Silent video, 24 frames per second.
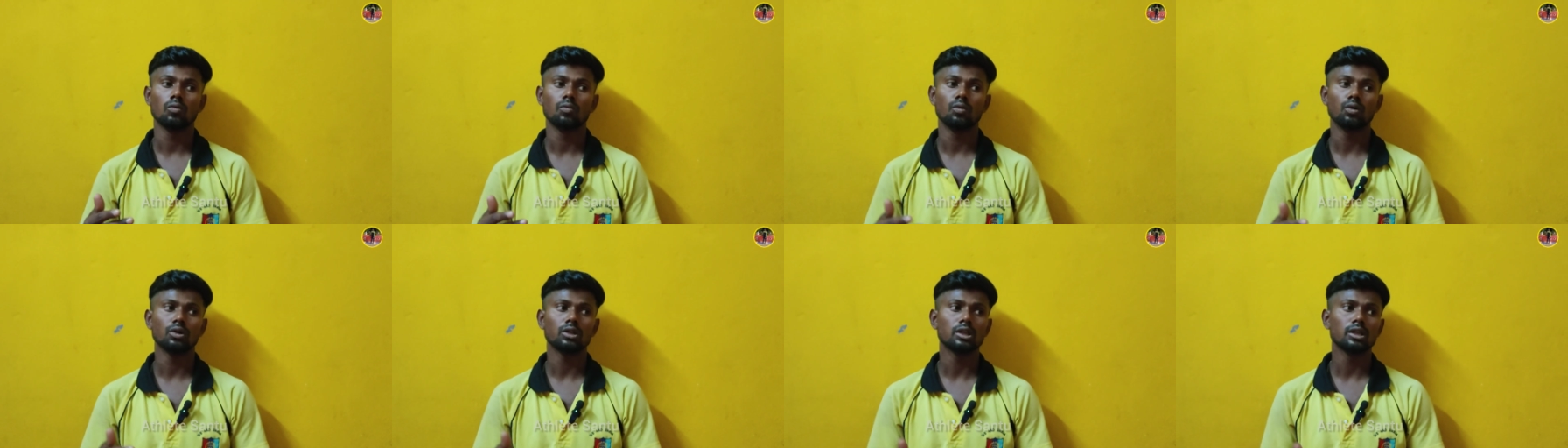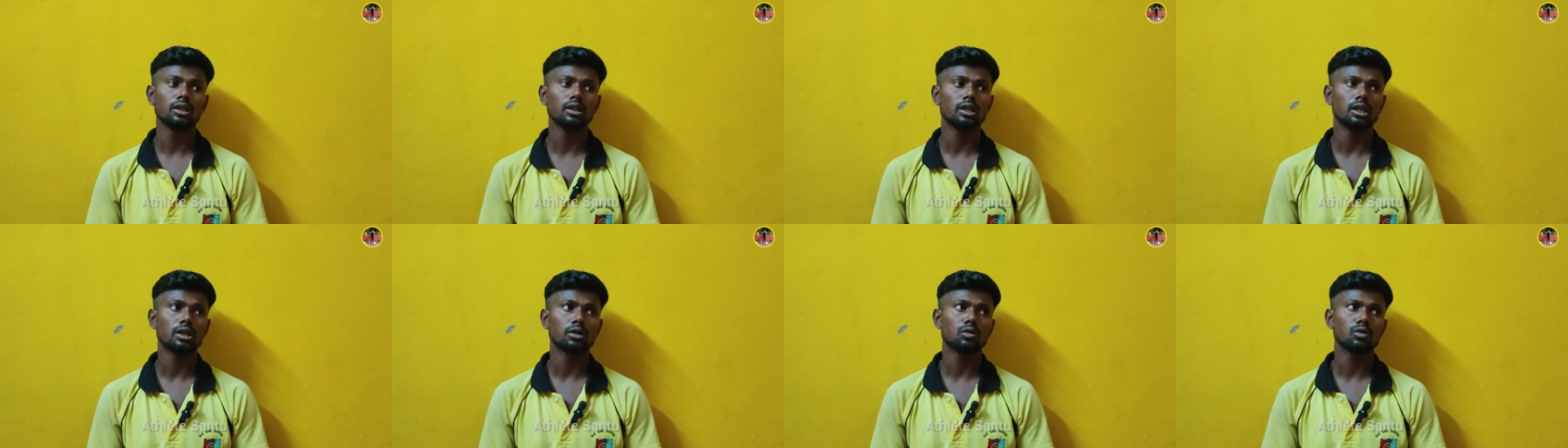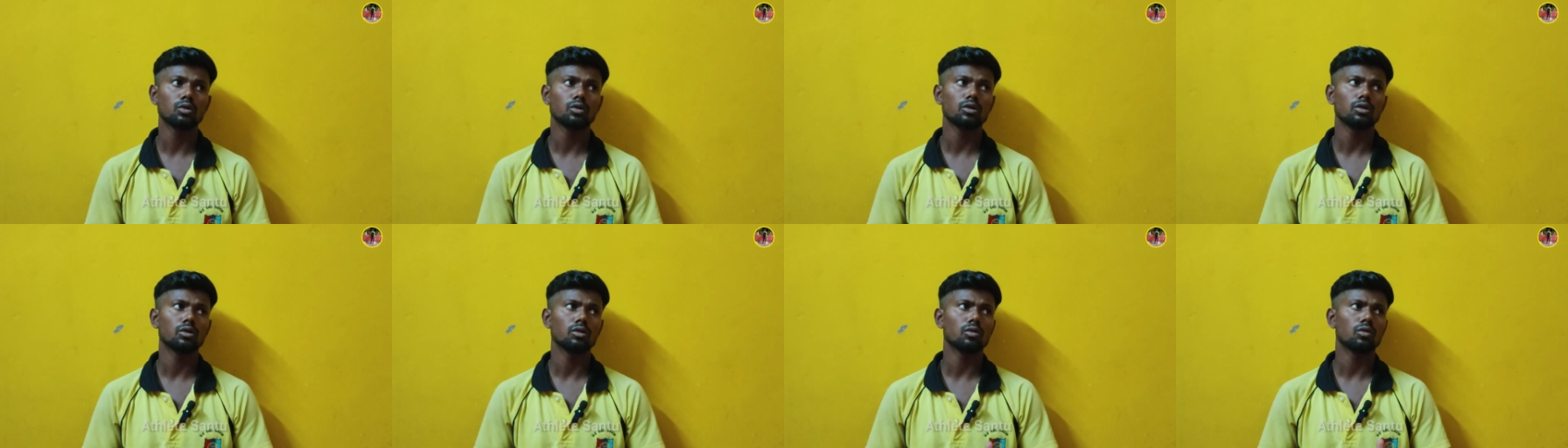প্রতিদিন
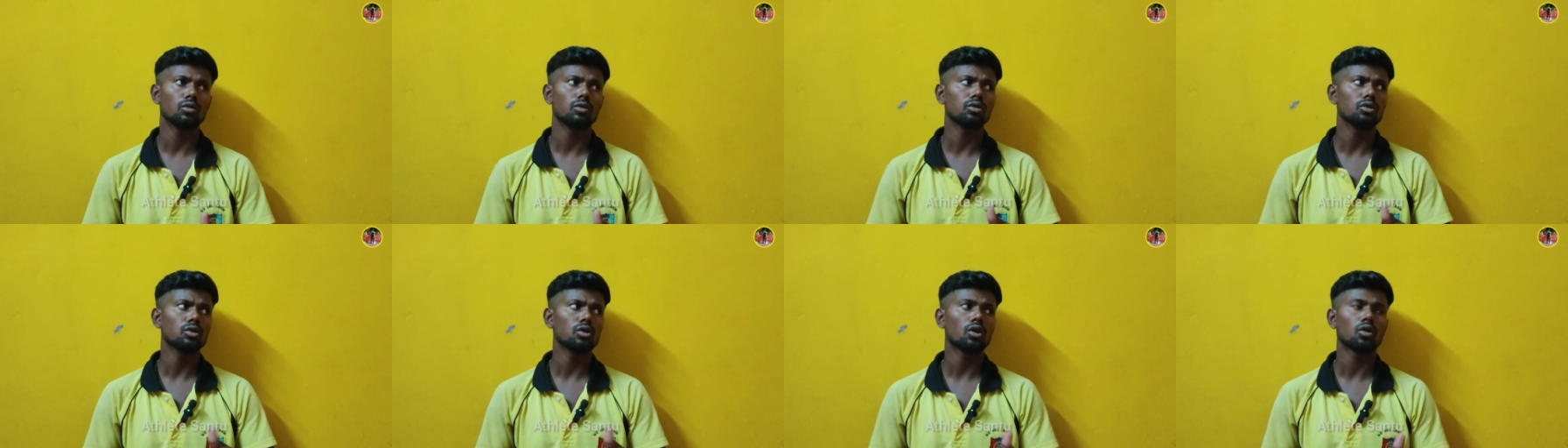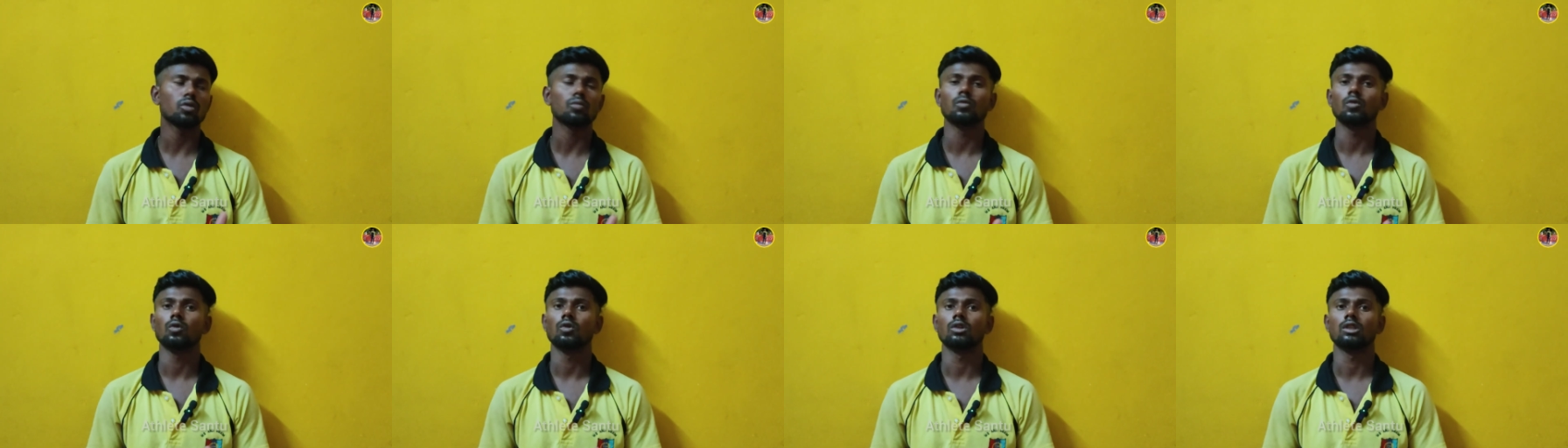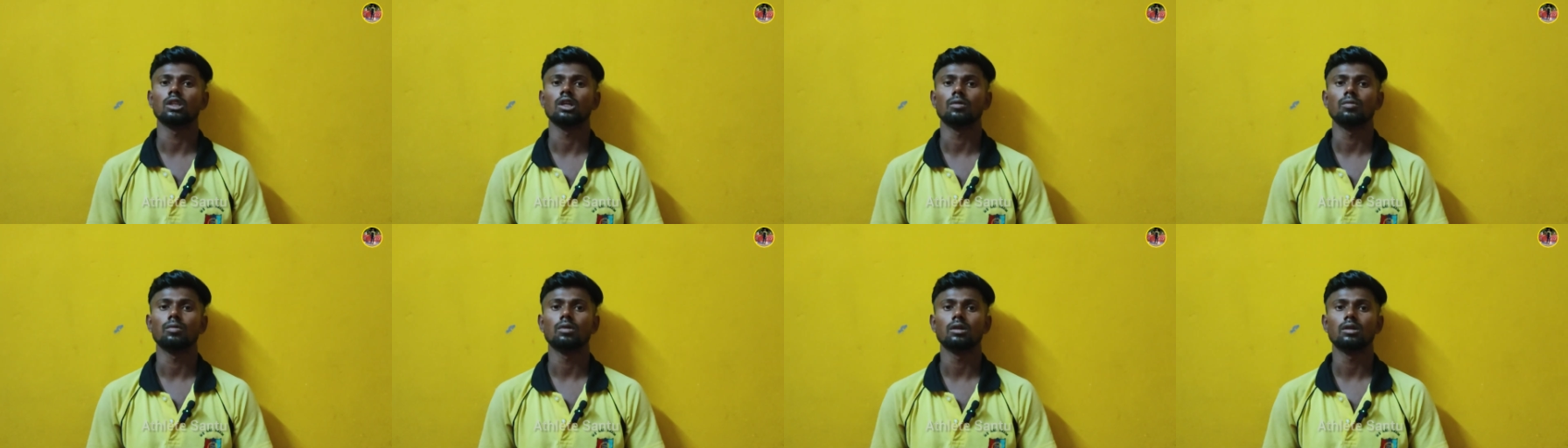একটু অন্যরকম
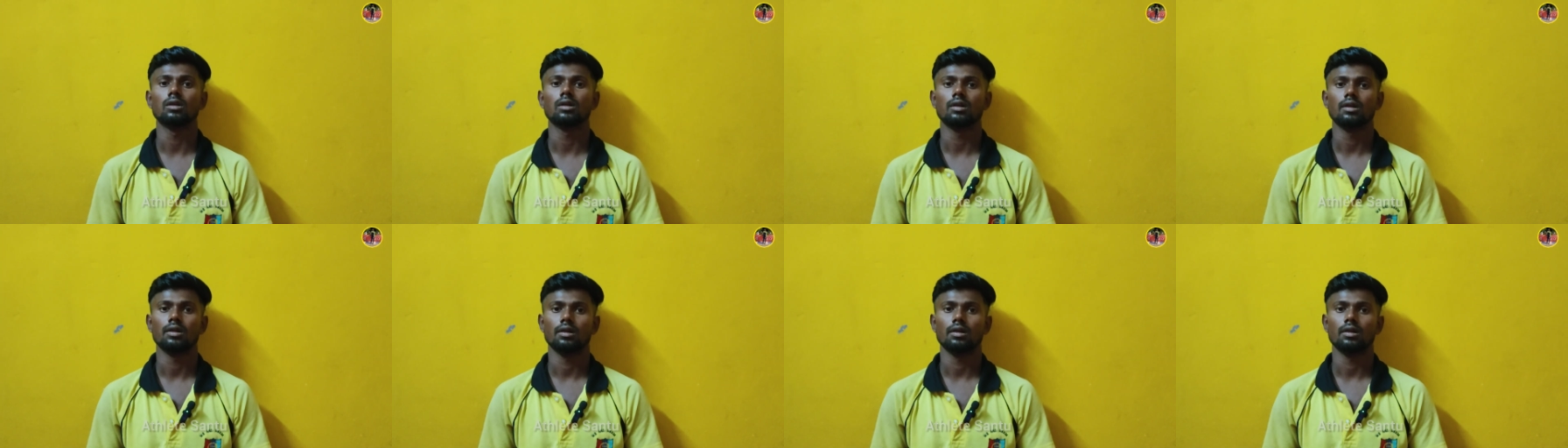করতে হবে